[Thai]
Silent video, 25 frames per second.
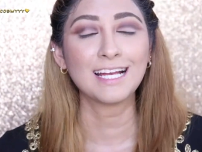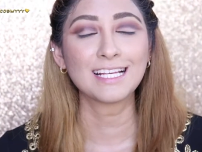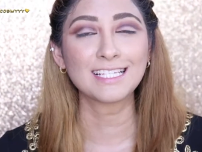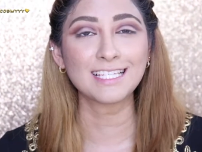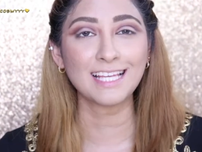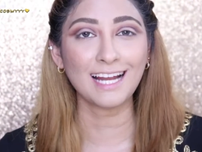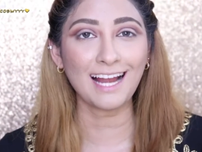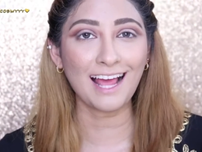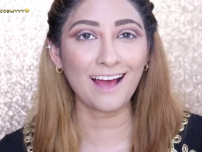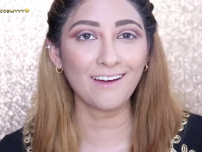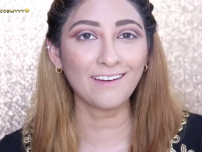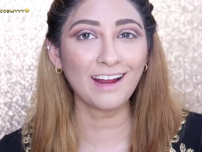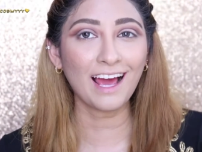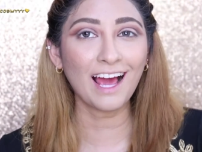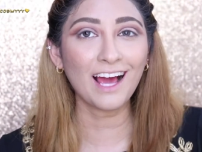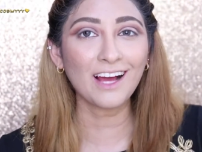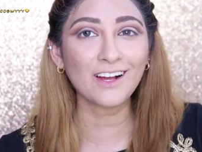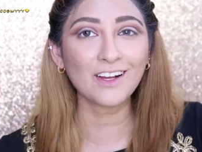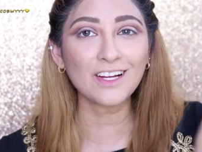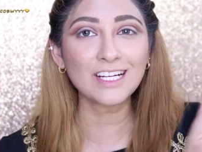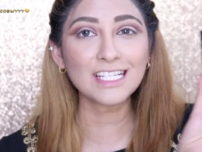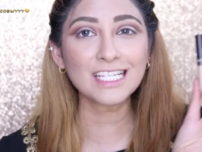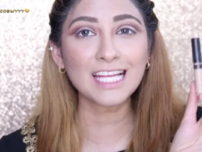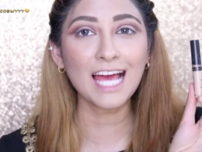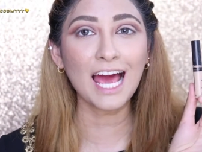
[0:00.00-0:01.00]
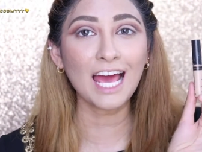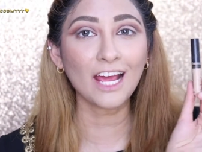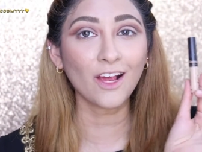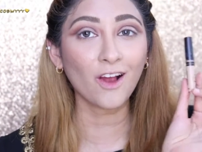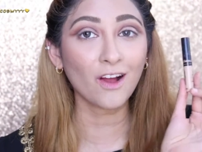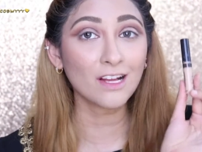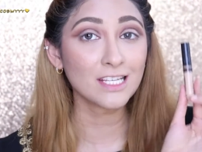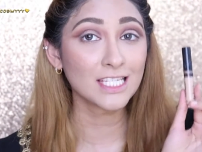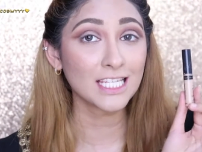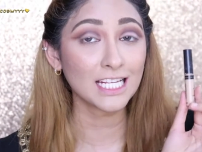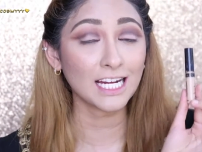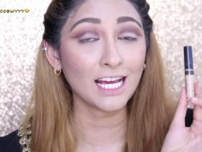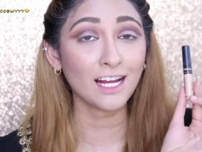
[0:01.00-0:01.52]
เสร็จแล้วนะคะก็ใช้ค
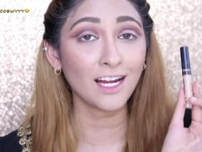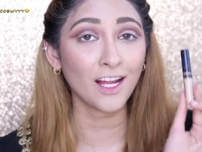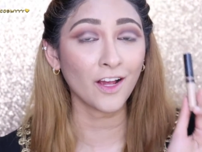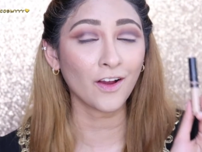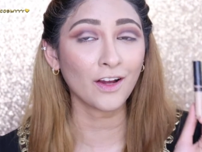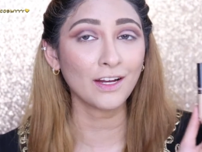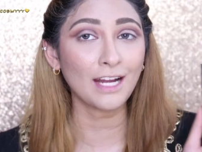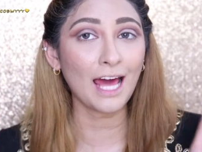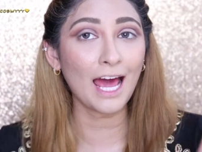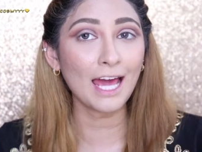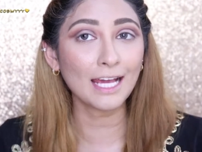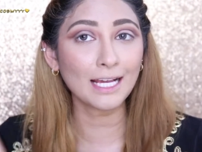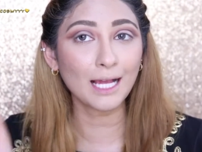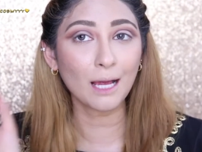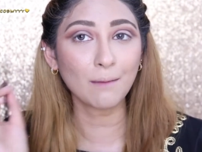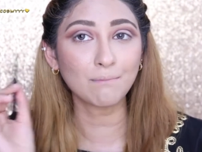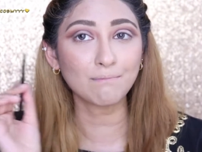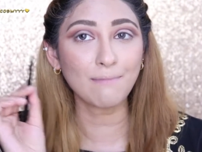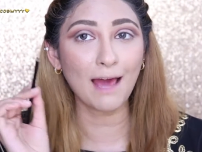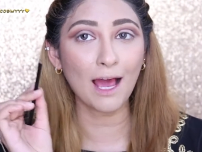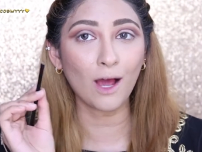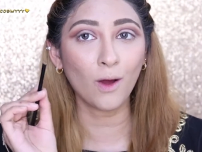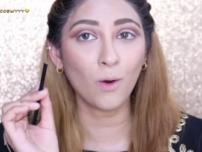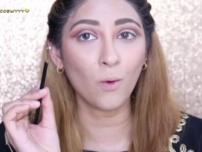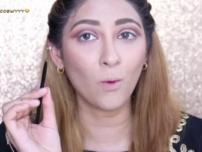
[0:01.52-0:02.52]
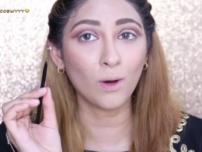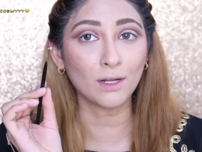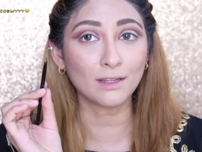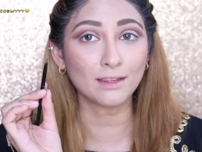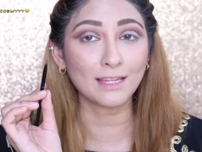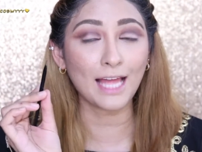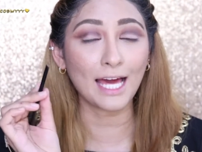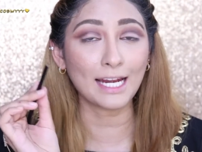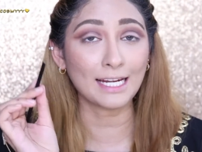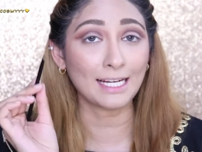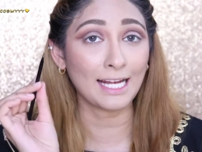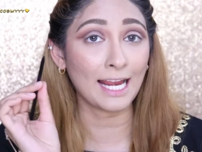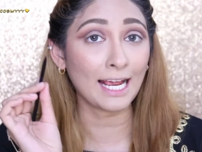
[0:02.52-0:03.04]
อนซีลเลอร์อะไรก็ได้กับแปรงหัว
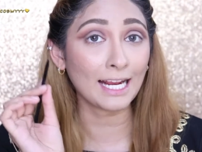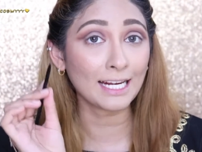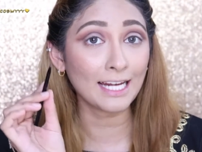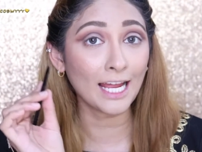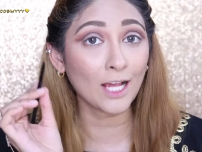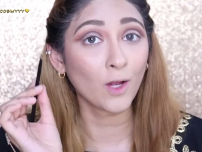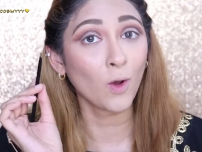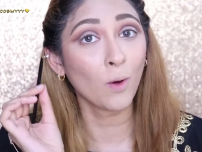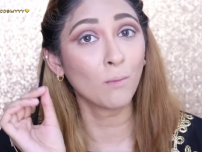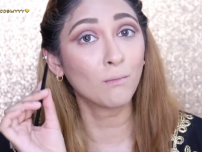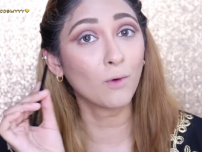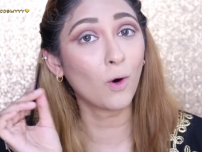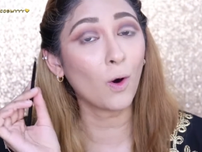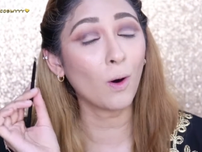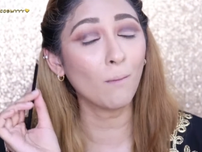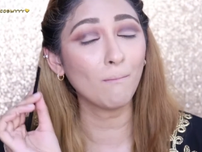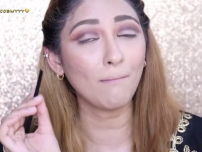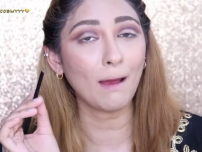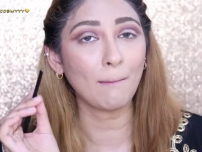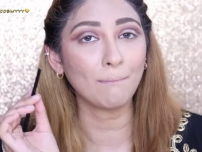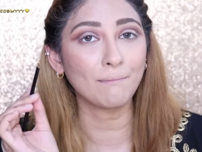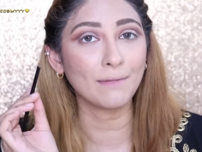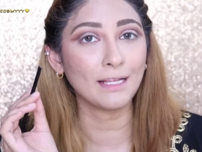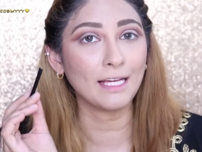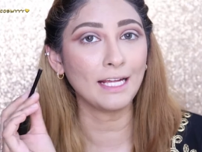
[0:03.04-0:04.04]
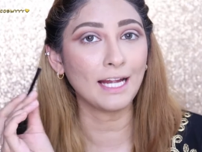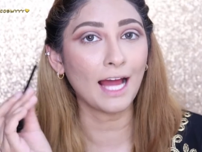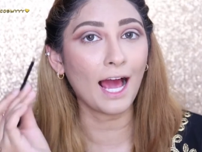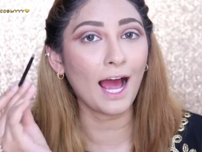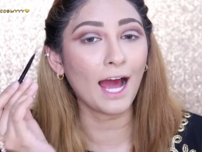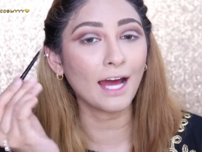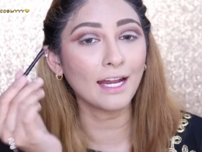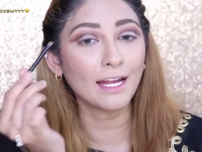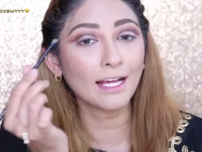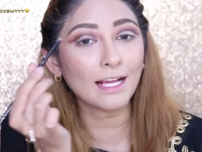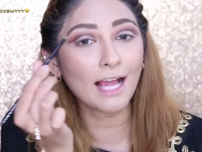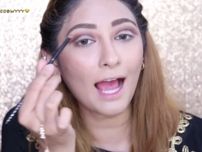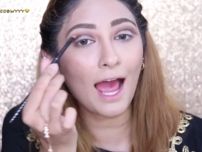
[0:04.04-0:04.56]
ตัดเล็ก ๆ คมๆแบบนี้นะ
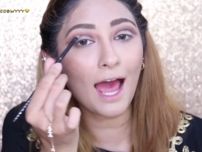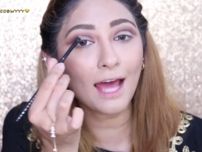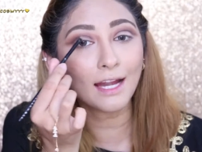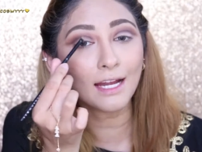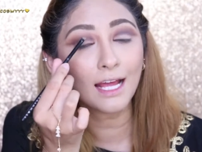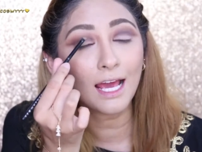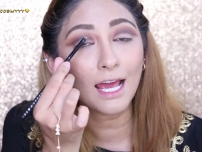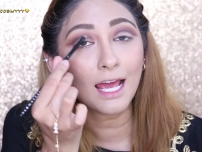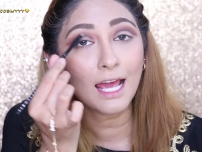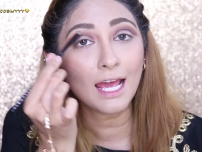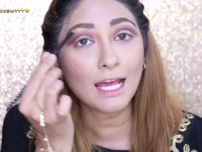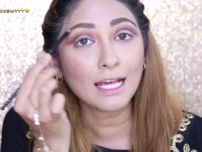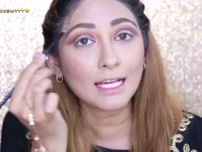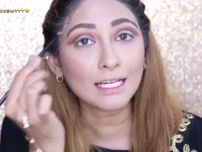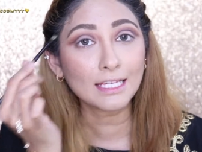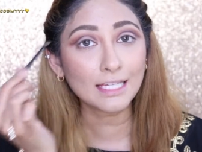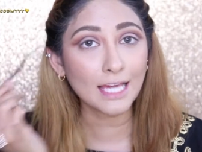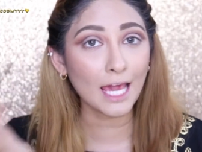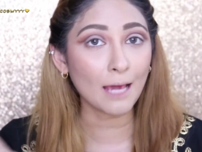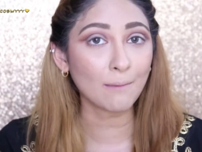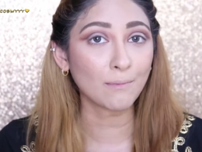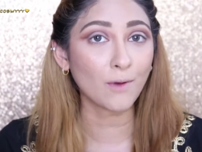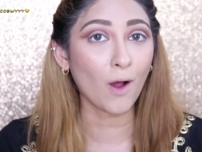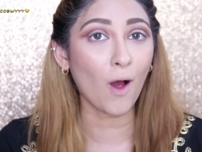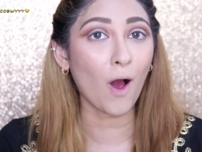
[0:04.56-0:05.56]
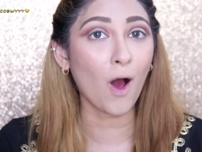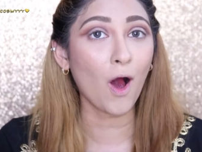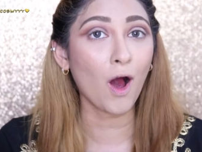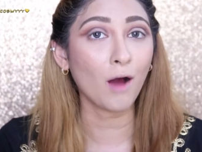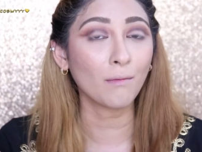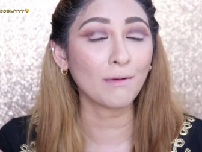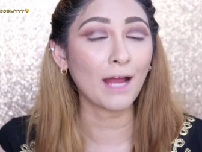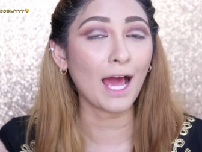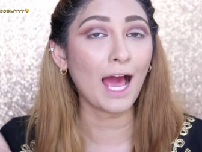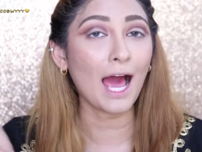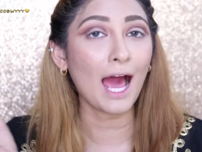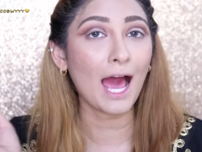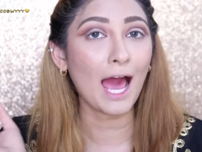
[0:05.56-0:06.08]
คะ ในการเก็บขอบ
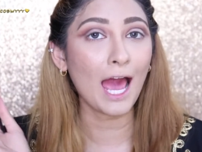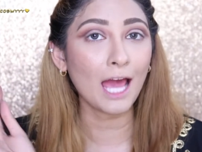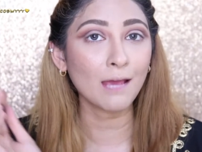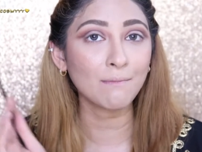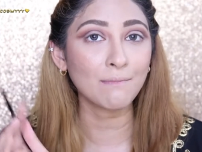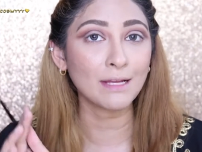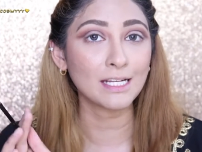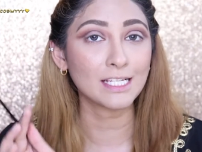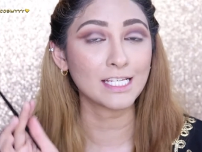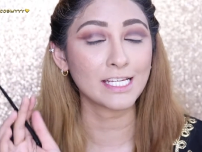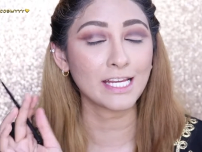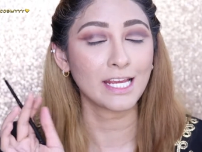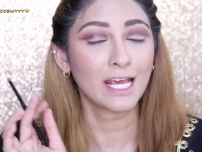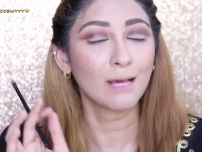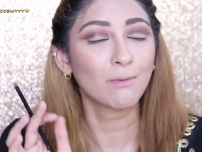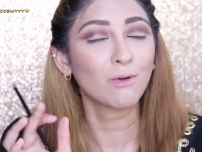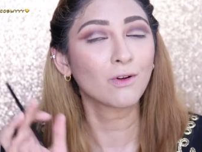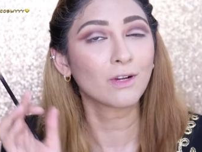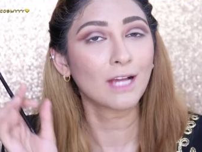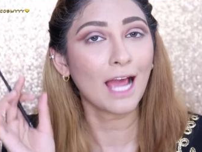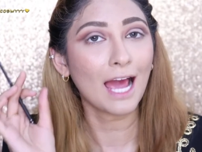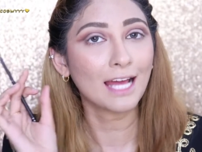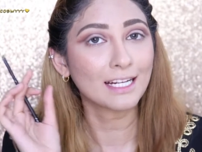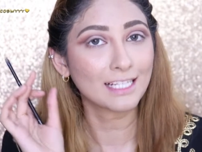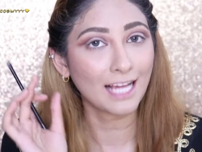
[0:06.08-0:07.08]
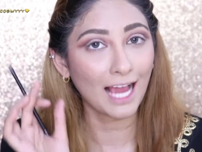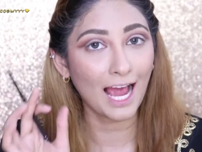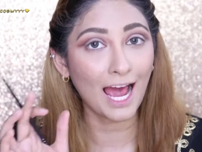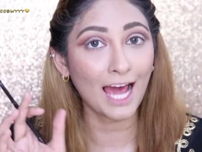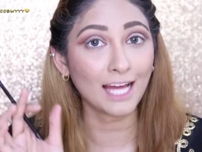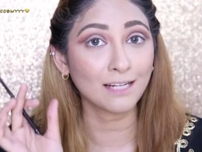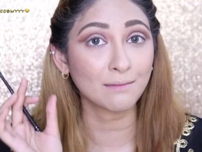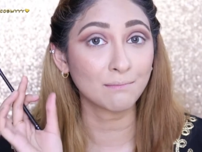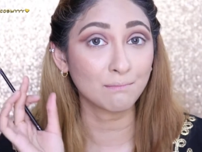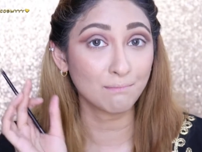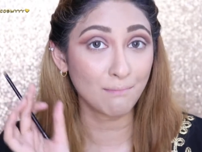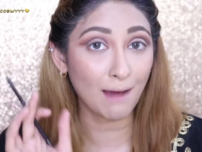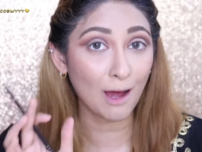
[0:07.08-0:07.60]
นะคะ ให้เป็นเชฟของการคั
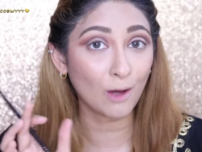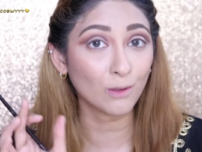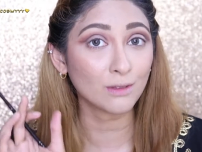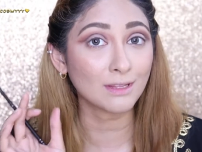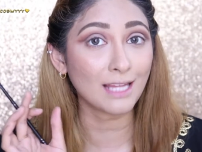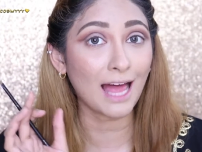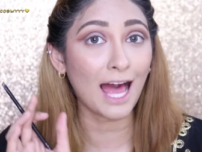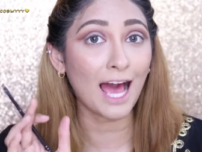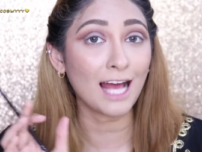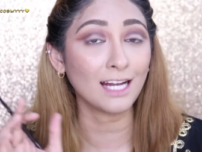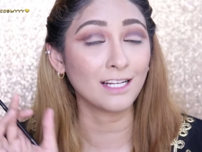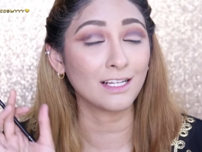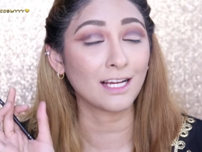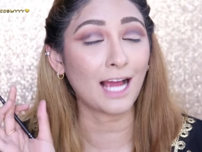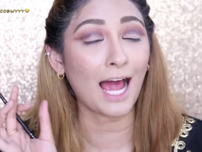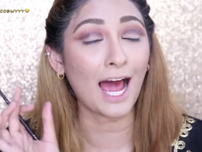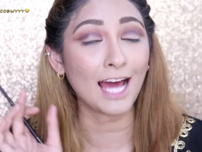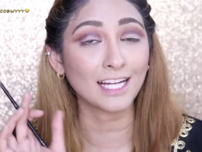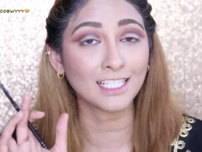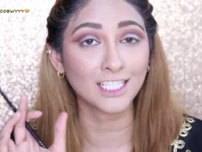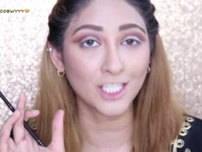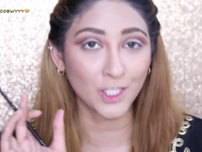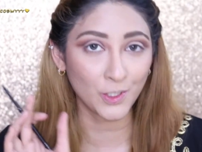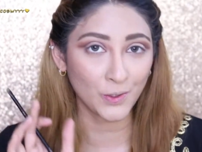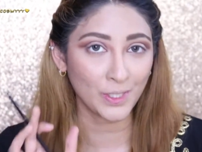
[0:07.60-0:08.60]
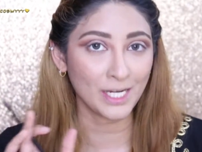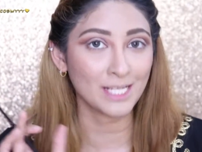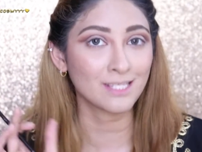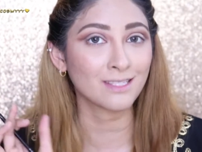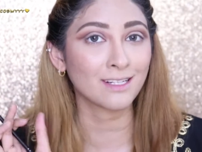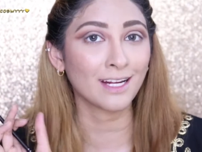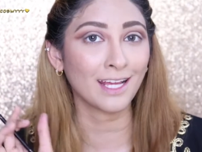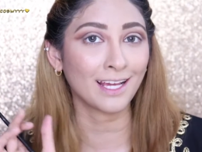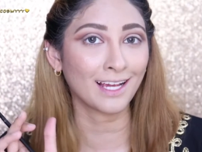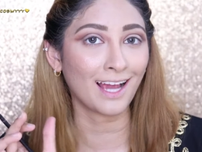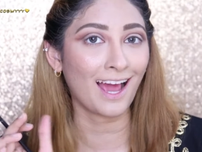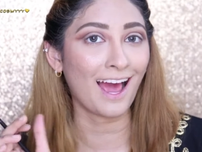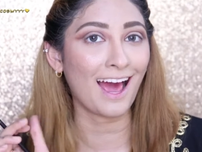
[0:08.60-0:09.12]
ดเบ้าตาหรือคัดคริส
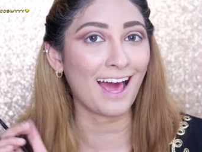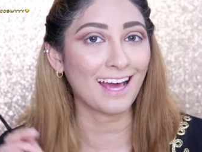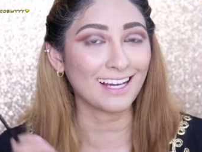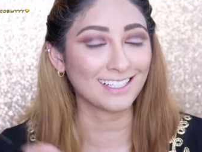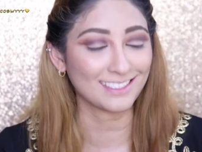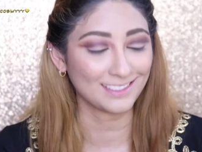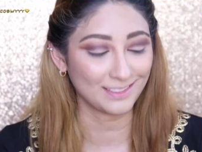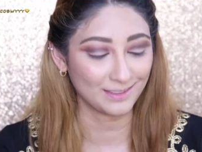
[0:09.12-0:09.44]
เองค่ะ